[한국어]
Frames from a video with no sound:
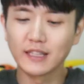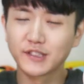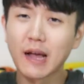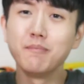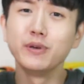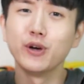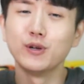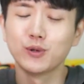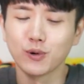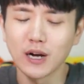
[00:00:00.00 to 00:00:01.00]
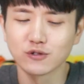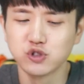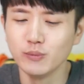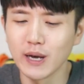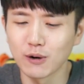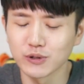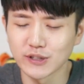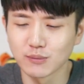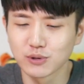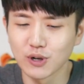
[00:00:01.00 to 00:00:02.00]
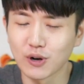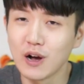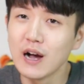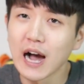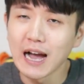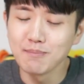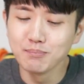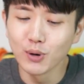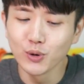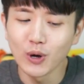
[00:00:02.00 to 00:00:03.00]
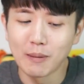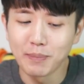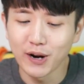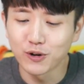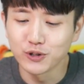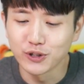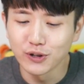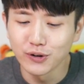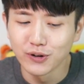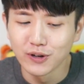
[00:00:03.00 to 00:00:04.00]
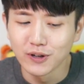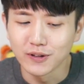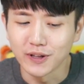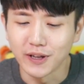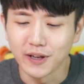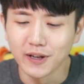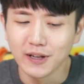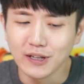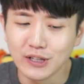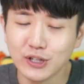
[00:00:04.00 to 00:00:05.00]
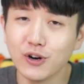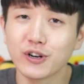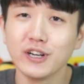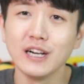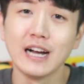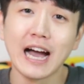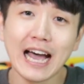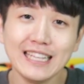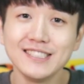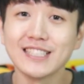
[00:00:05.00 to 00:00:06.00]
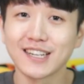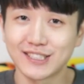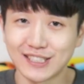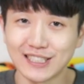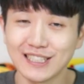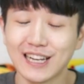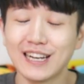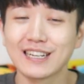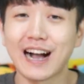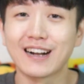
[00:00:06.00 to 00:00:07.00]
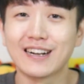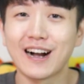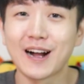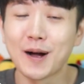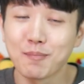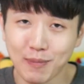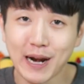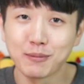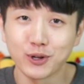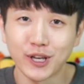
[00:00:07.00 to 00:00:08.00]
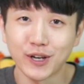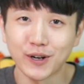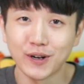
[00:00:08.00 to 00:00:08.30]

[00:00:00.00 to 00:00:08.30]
한 3개월 동안 구매하고 나서부터 한 번도 안 빨았거든요. 네. 이거를 한 짝씩 각각 빨아볼게요.